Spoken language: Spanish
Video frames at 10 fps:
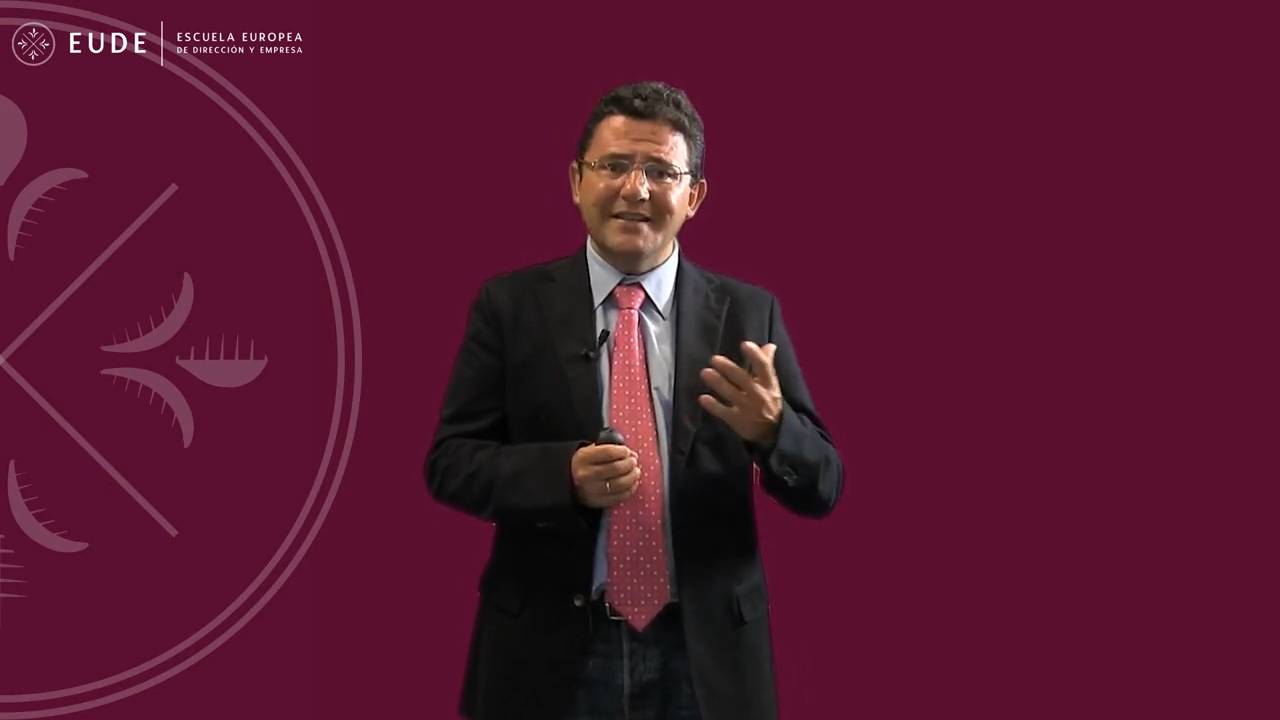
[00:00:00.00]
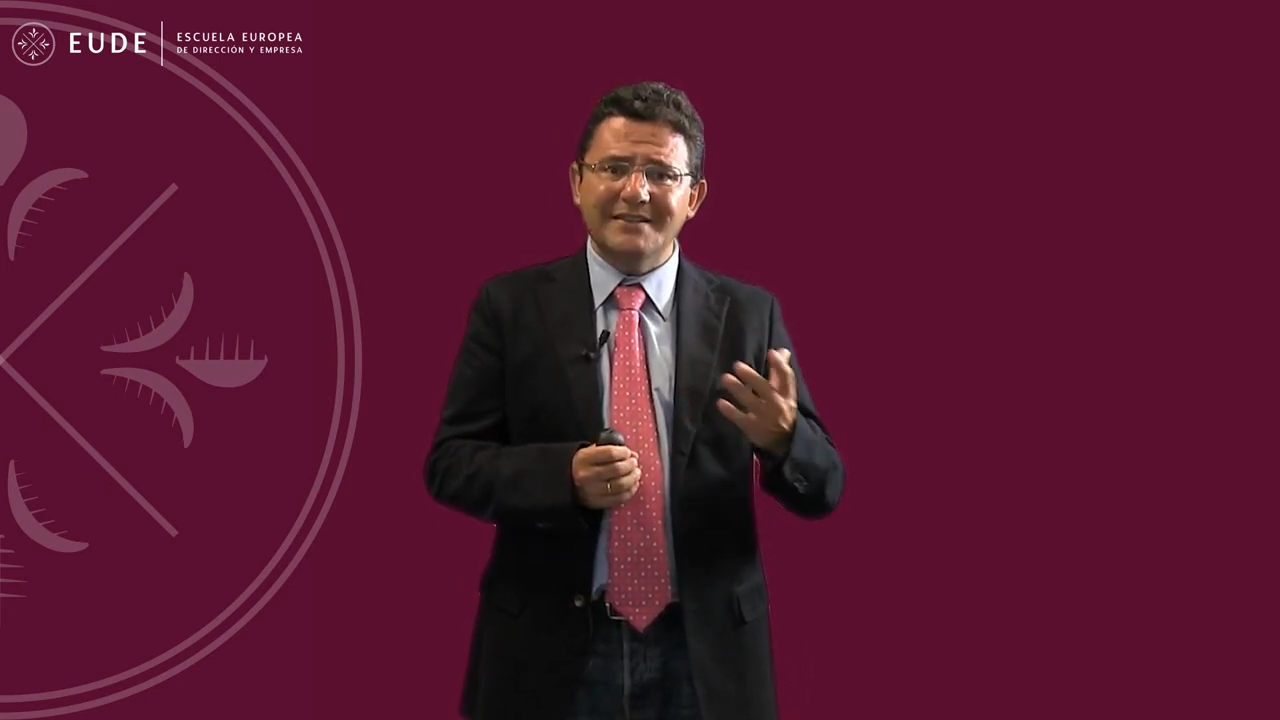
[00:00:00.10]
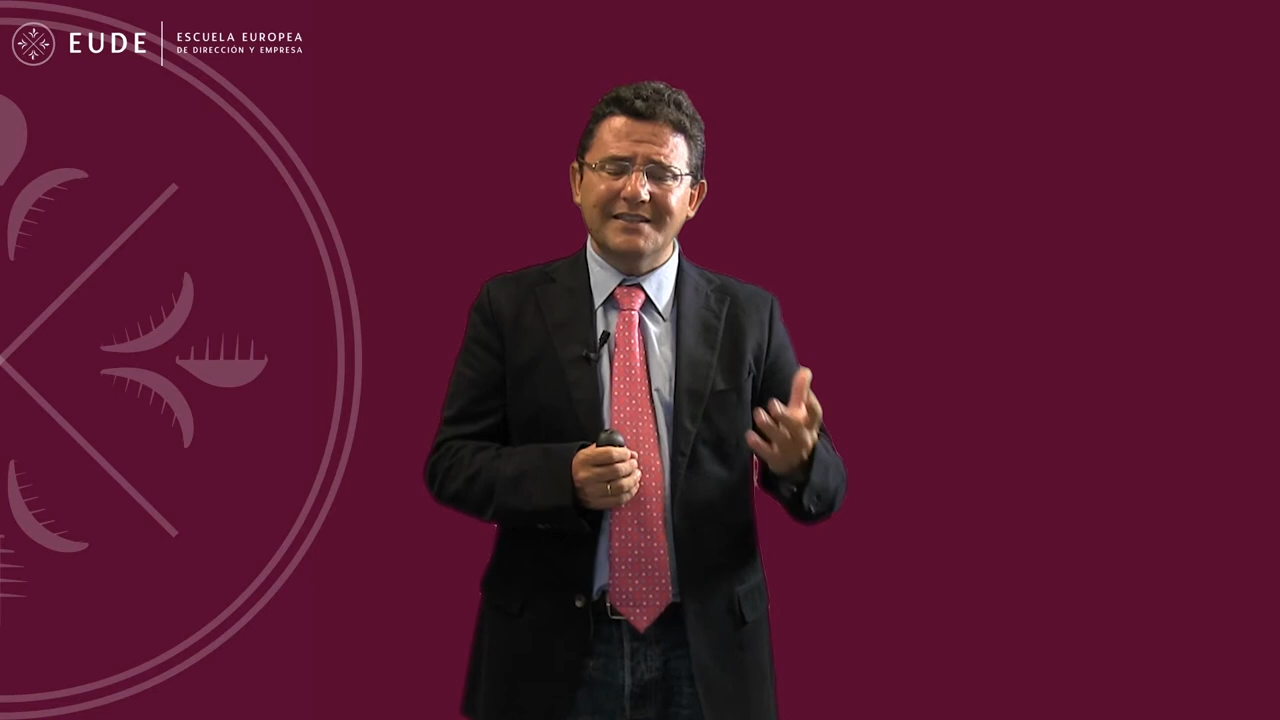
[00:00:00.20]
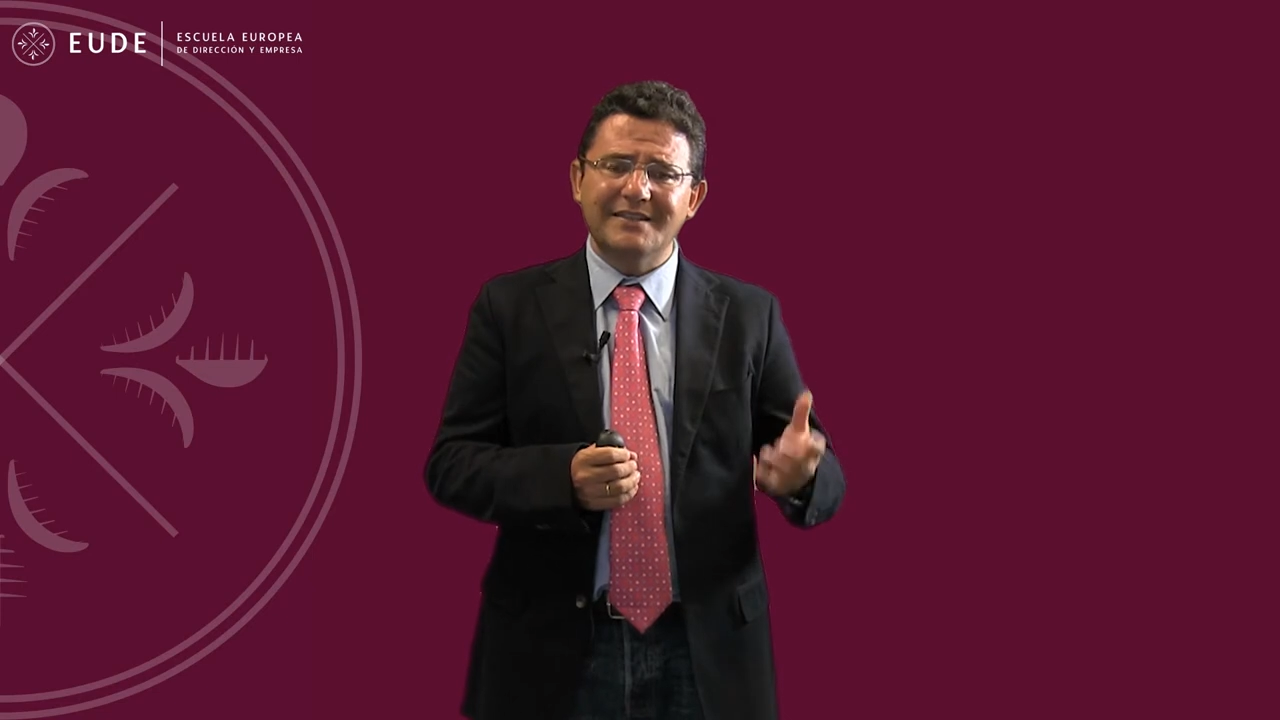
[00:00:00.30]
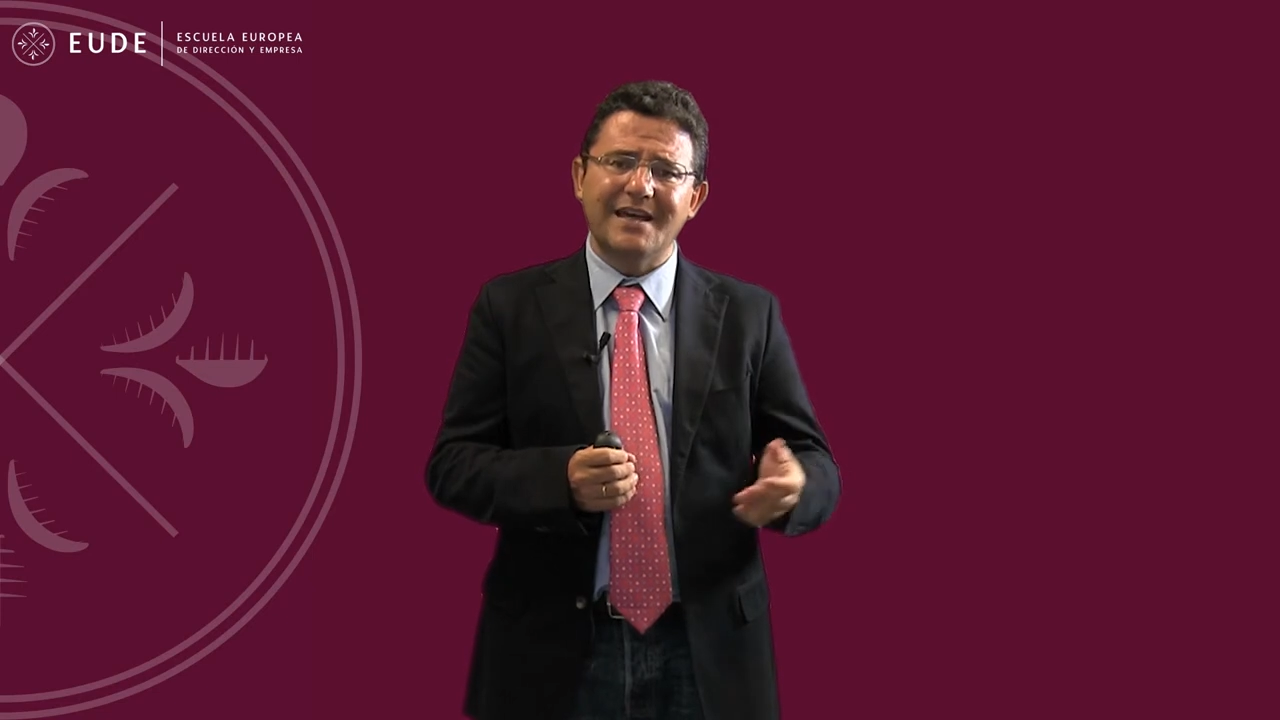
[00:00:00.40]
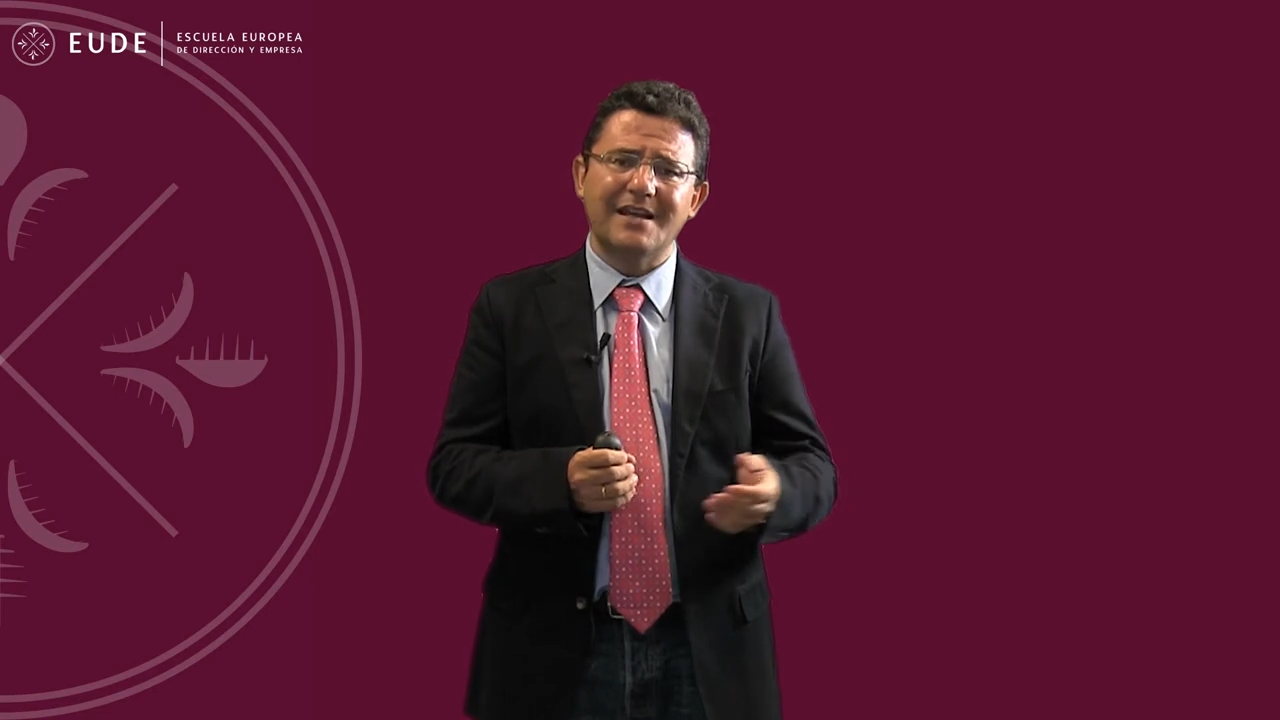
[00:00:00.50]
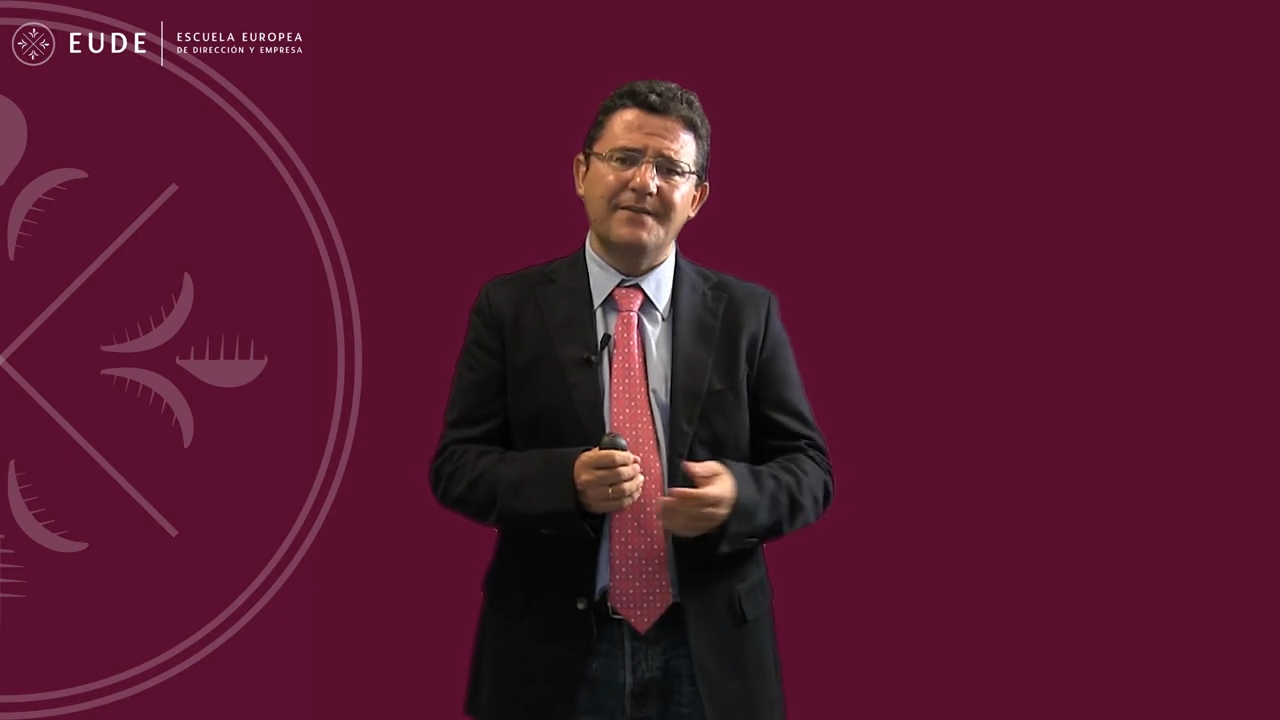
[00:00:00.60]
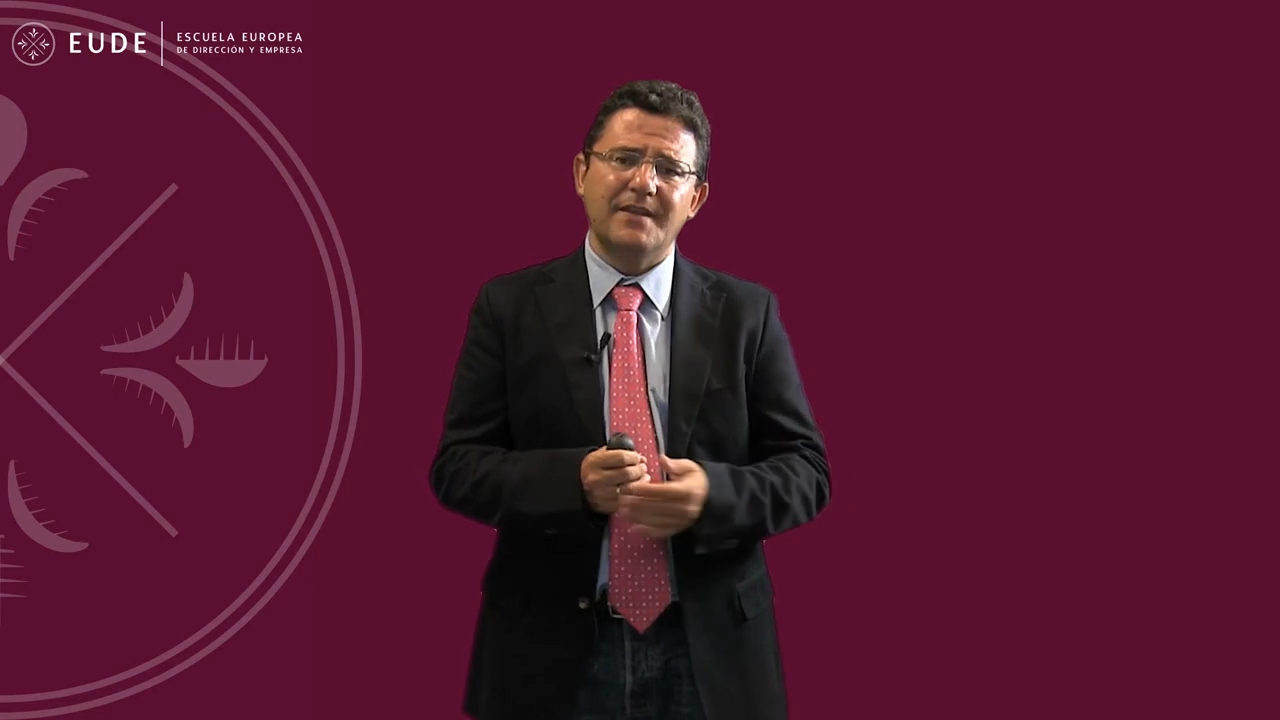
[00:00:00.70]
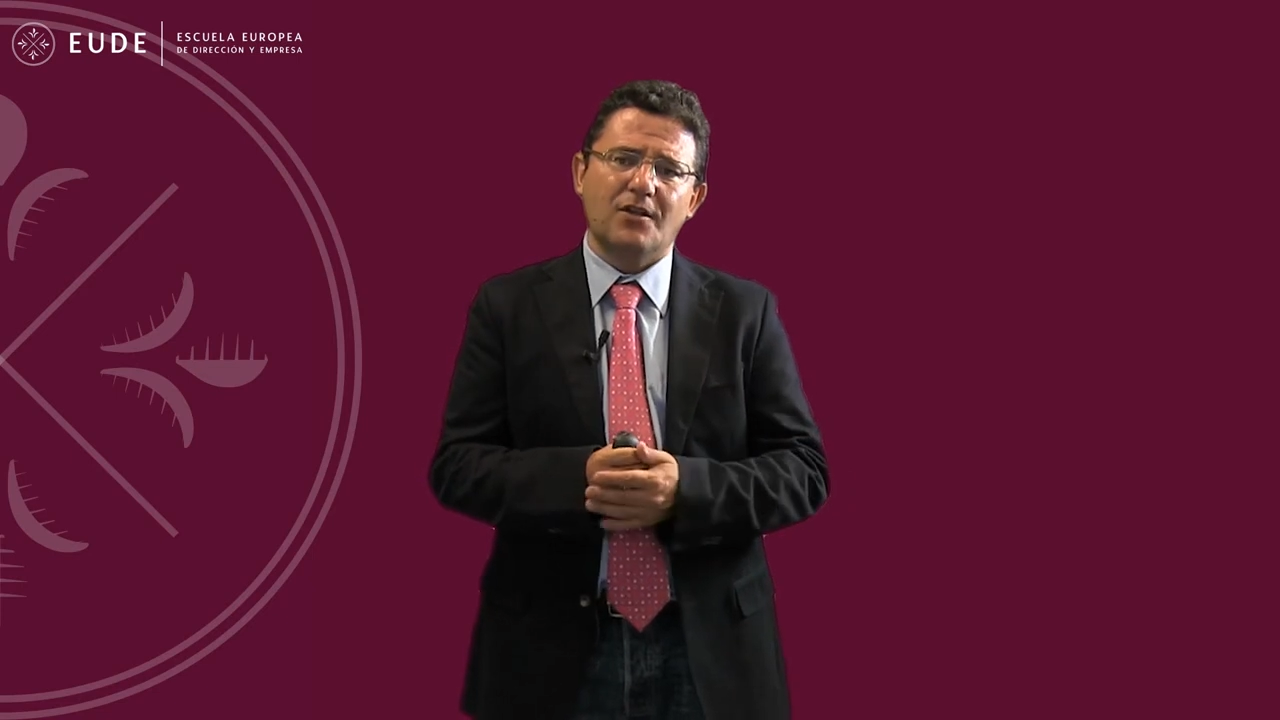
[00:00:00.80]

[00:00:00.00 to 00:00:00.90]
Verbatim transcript: intentar